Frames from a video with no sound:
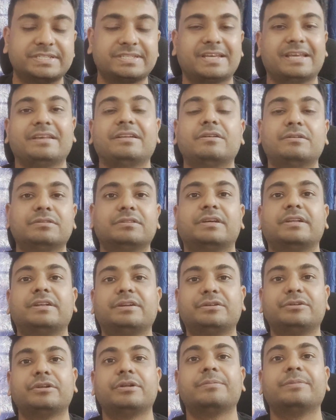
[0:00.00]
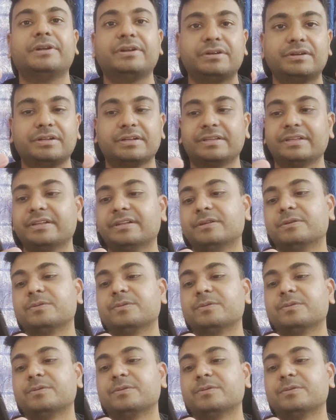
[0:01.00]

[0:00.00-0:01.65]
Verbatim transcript: షైన్ అవుతారు ఈ టోర్నమెంట్లో నేను